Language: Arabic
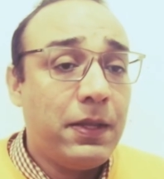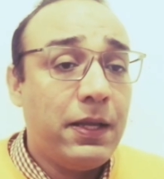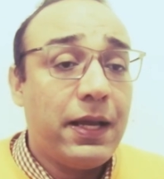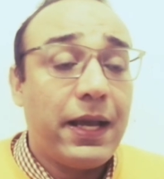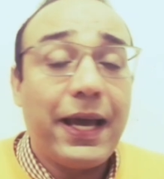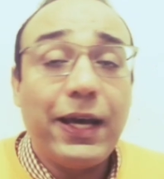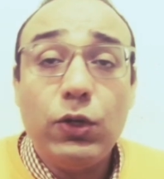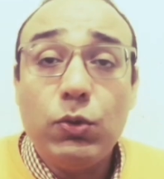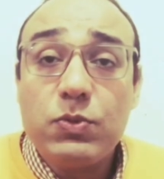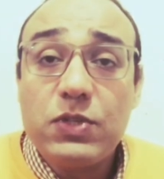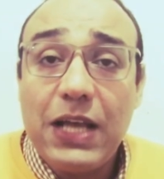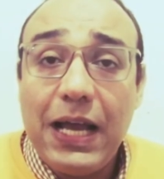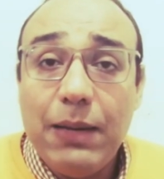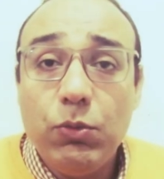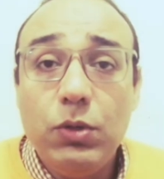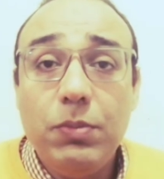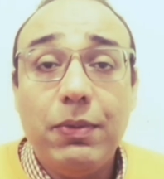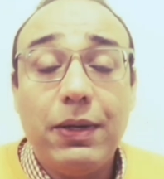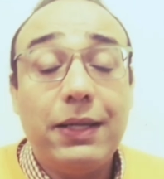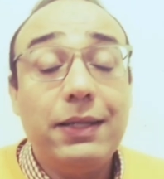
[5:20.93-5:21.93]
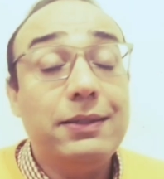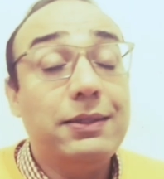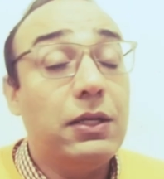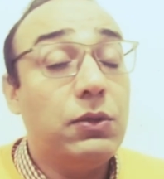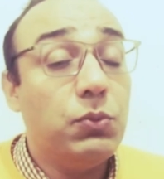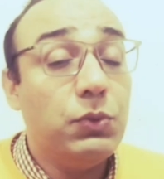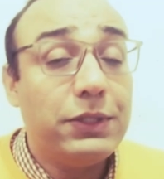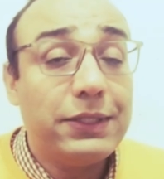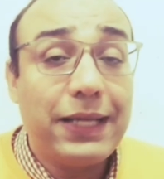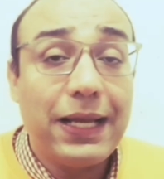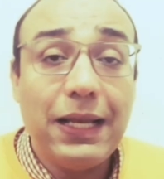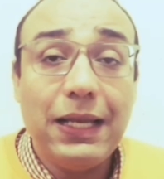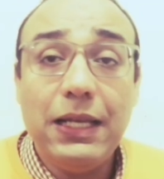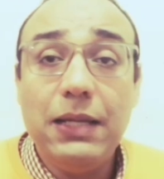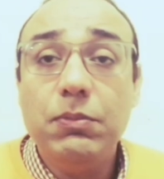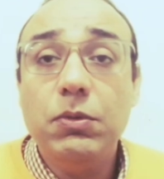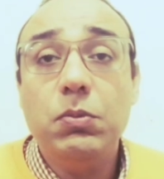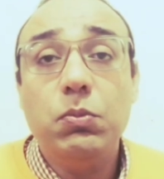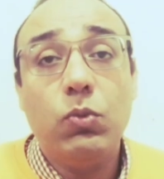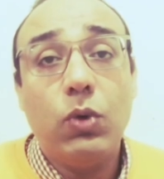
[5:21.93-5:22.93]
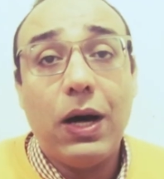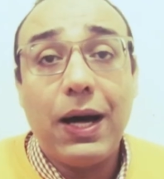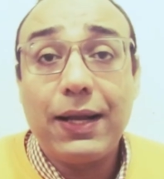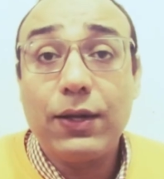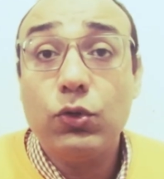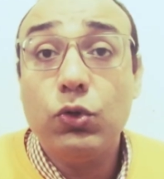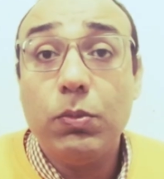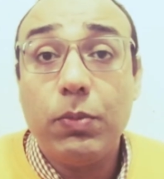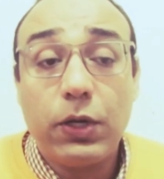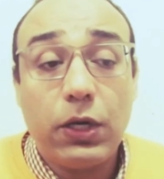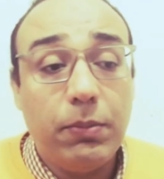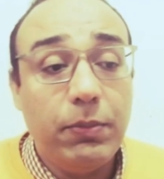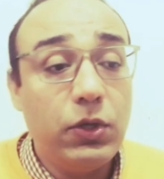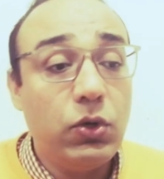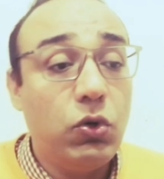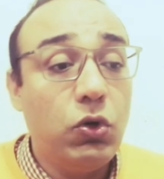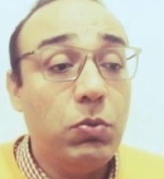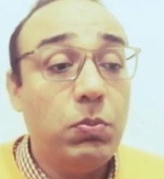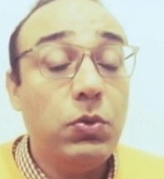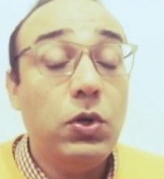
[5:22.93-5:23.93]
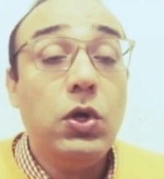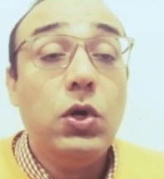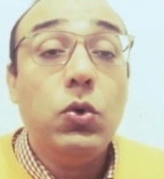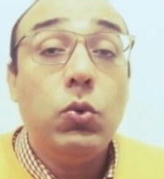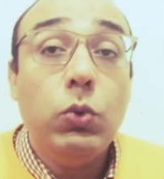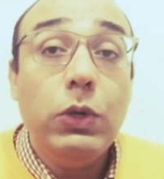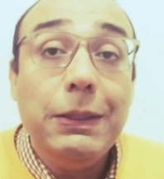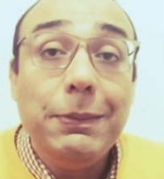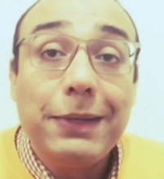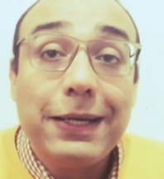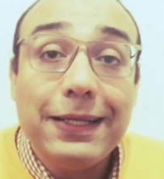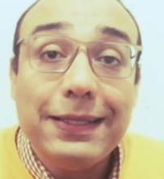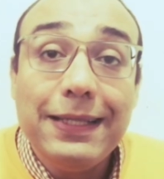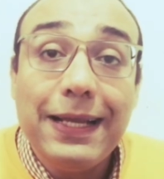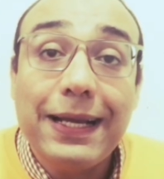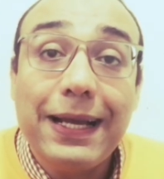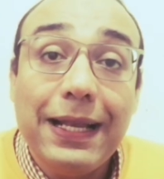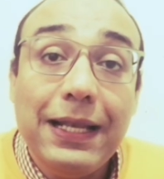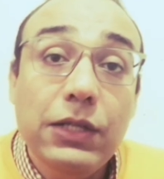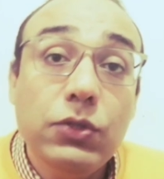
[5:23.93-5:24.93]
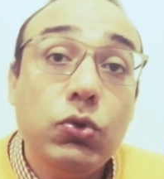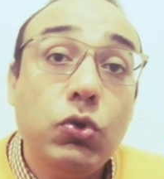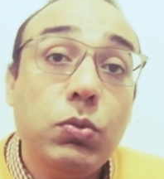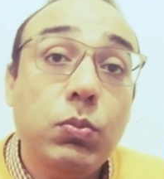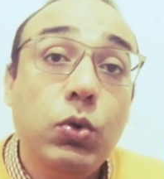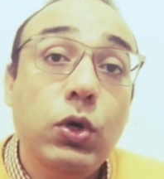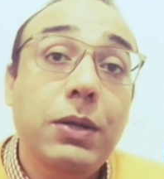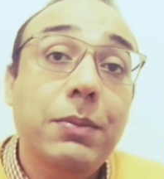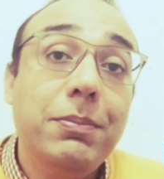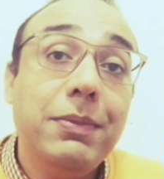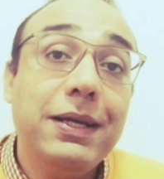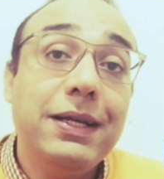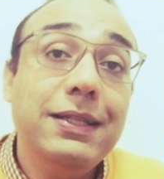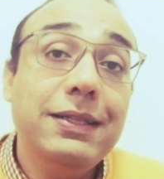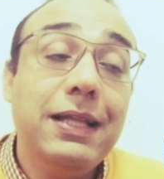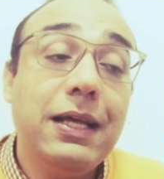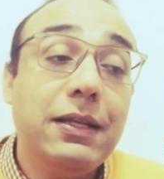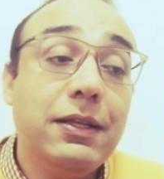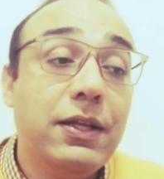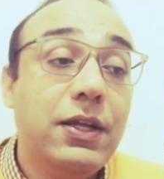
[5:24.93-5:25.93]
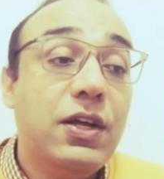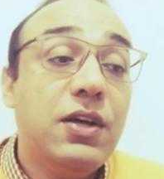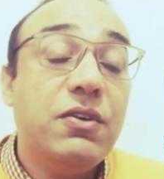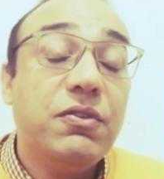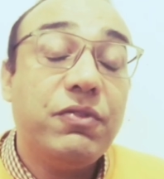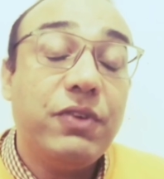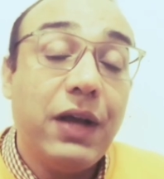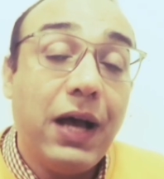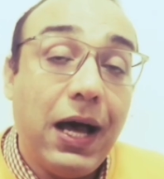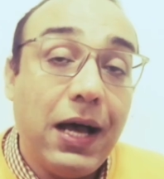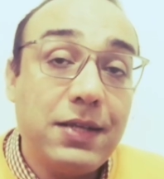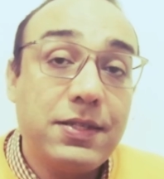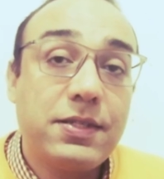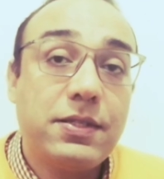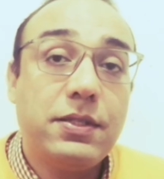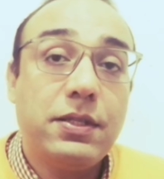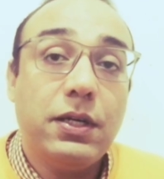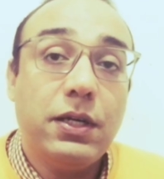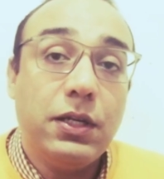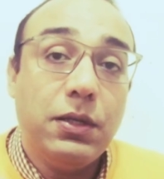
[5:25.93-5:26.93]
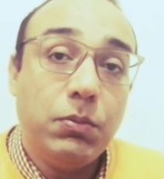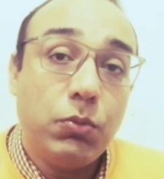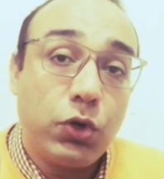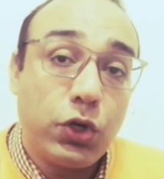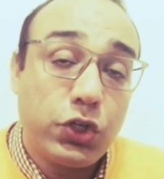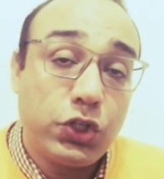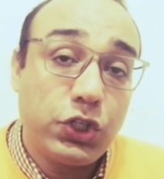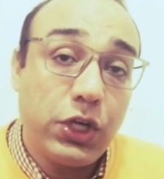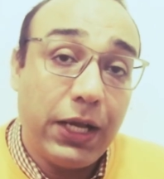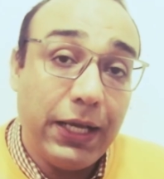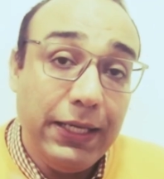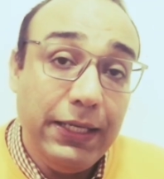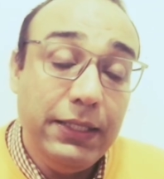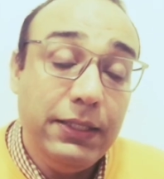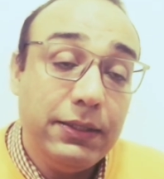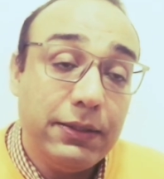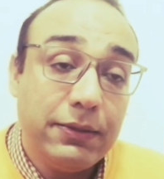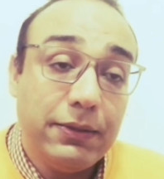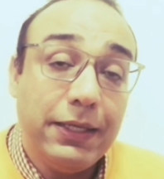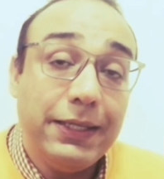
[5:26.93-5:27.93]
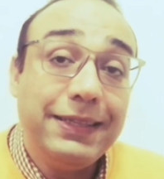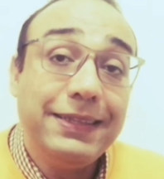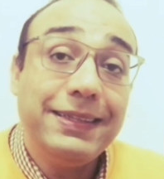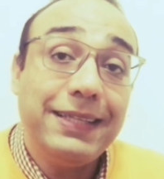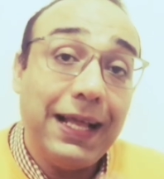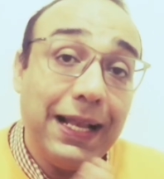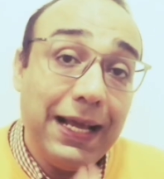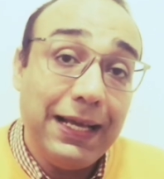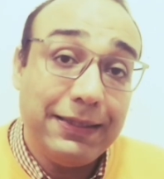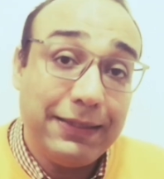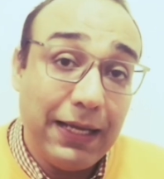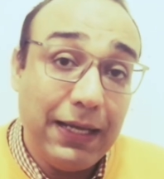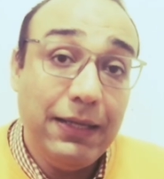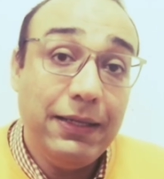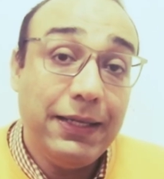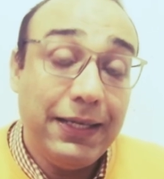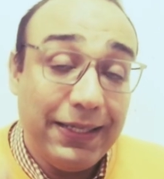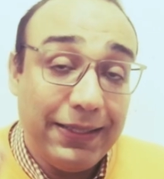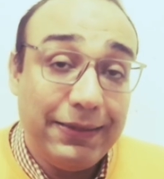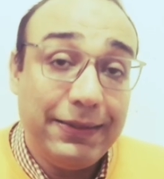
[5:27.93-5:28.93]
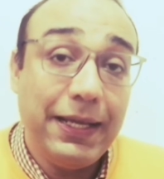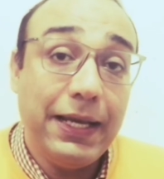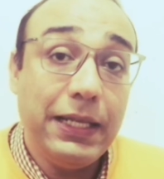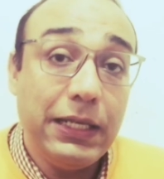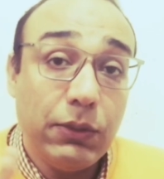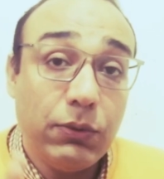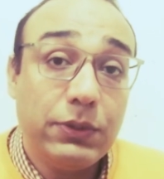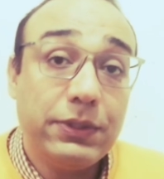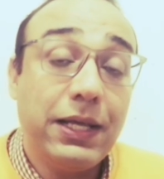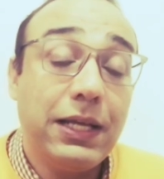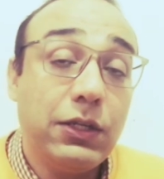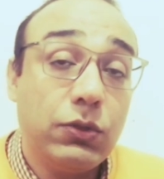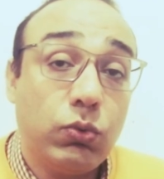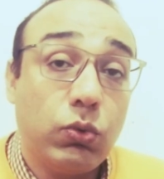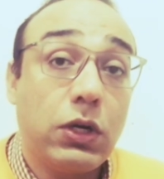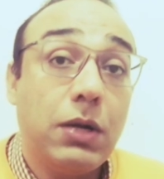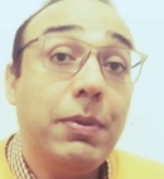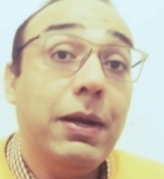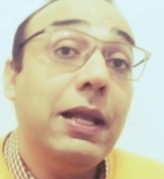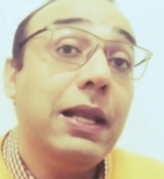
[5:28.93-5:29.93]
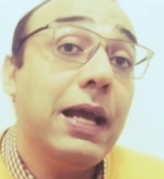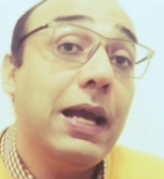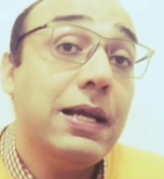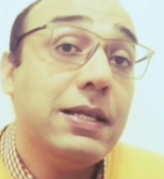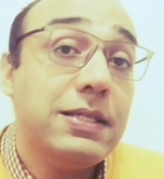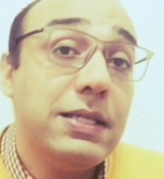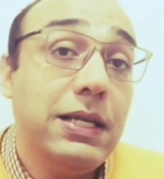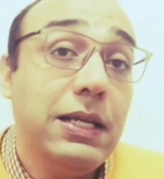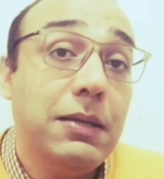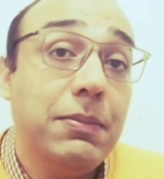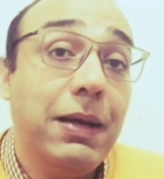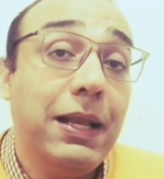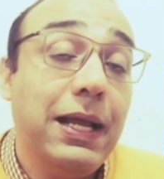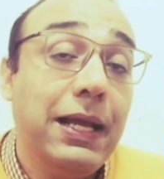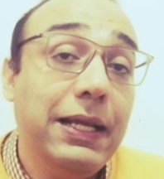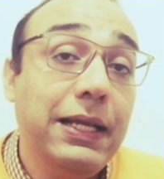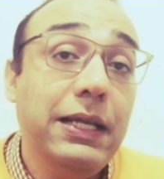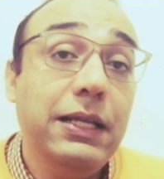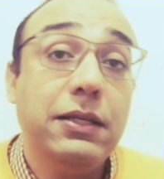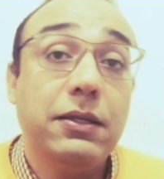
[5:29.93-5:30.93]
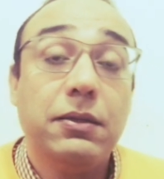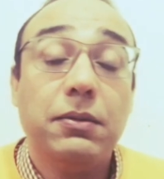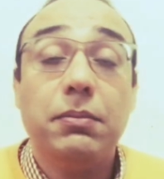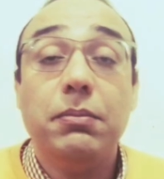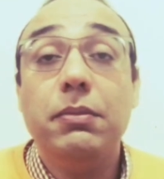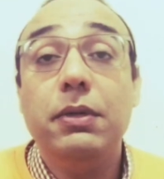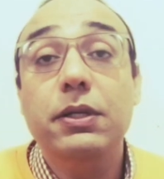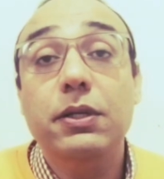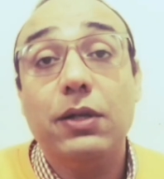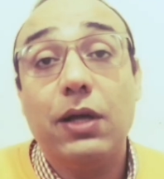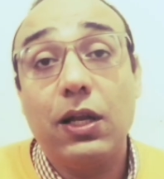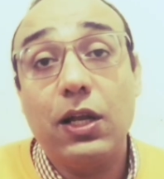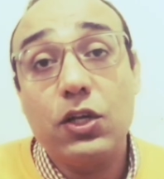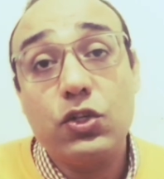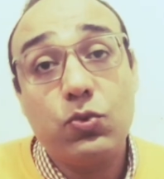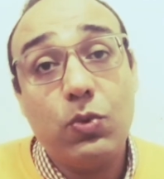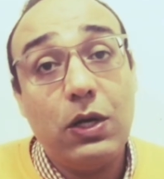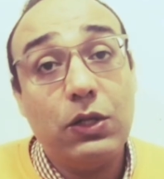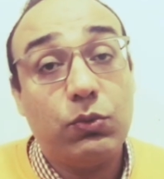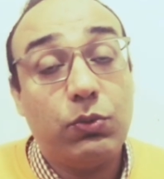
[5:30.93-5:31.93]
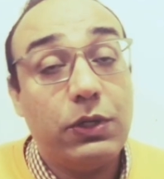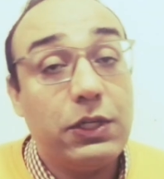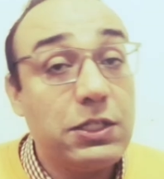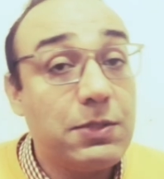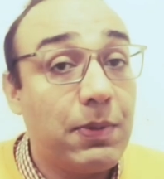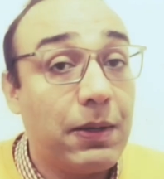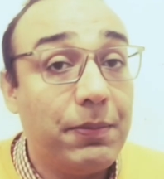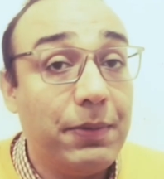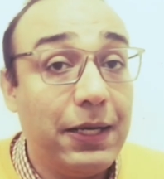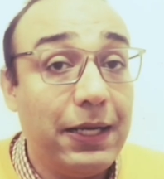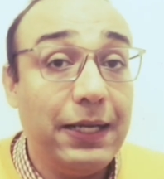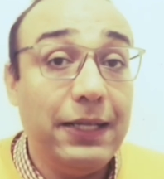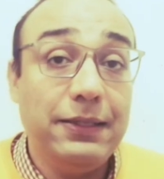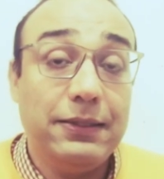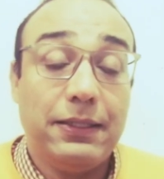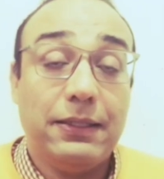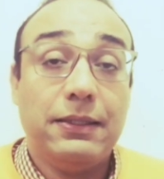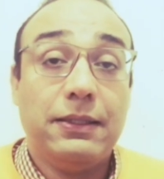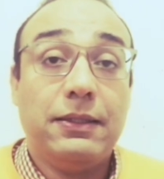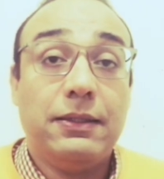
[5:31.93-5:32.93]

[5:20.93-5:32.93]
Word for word: خدوا مساحه مهمه جدا واتكلموا وعرضوا برامجهم ويمكن ده كان ليه دور مهم جدا في حصد المرشحين الثلاثه الثاني والثالث والرابع لهذه الملايين من الاصوات ونسبه كبيره جدا